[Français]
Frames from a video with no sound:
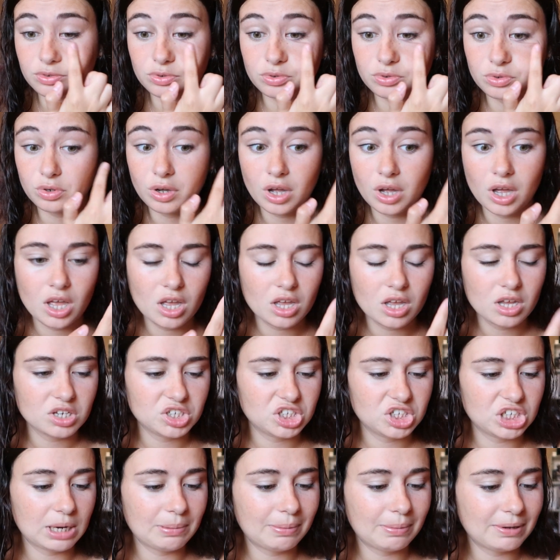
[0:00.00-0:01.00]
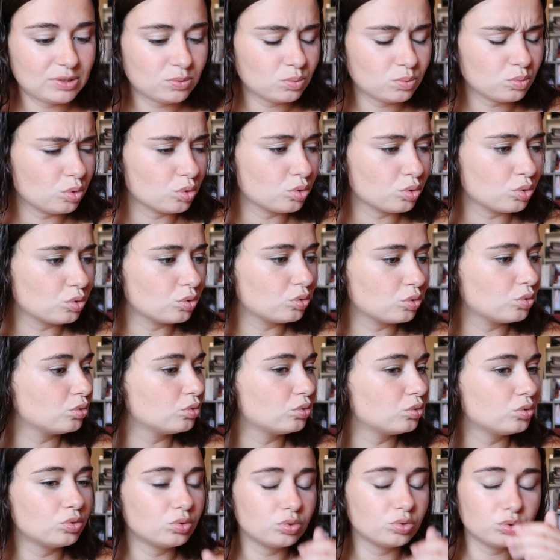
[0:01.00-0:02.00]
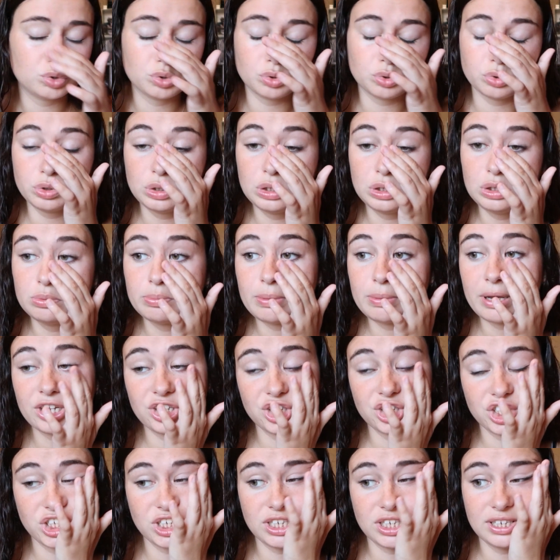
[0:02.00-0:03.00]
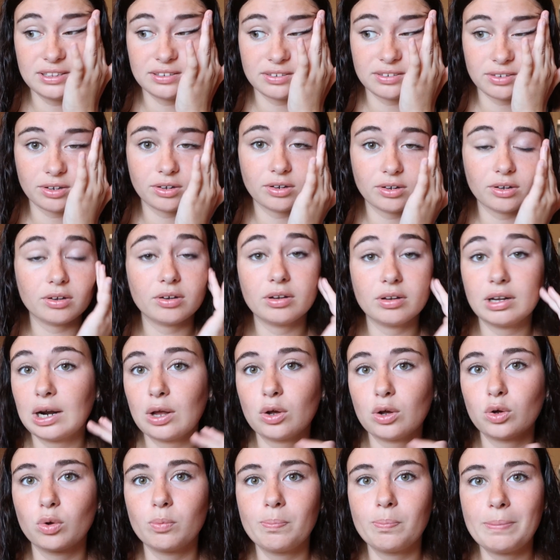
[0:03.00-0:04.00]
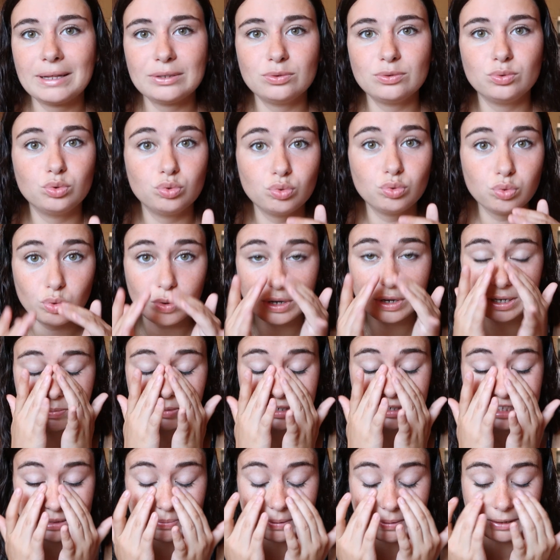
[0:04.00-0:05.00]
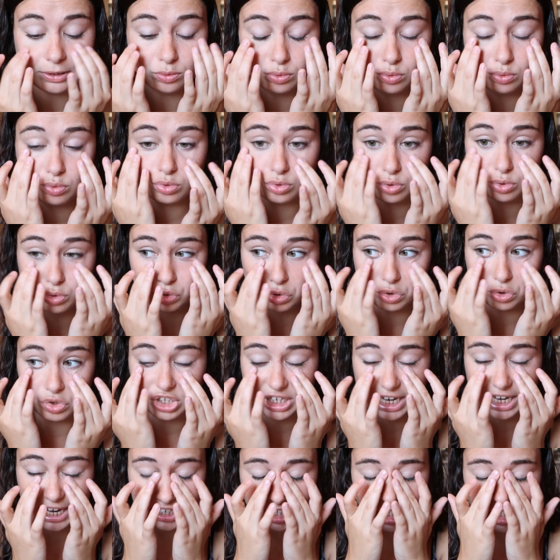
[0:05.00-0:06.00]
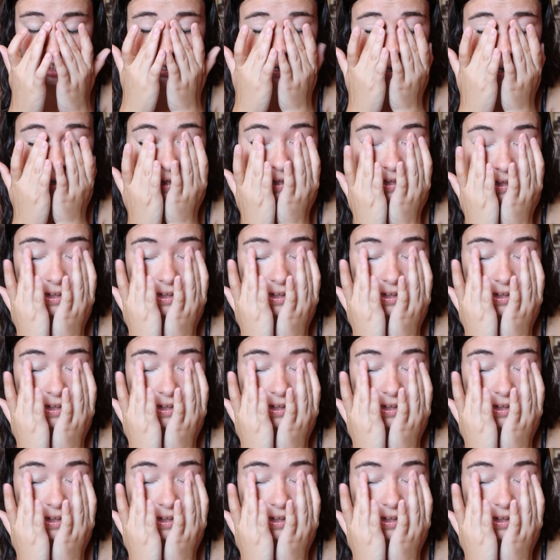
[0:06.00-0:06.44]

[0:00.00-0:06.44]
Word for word: Euh, j'ai l'impression que je suis une machine euh, alors que pas du tout et que moi c'est pas du tout ce que je recherche.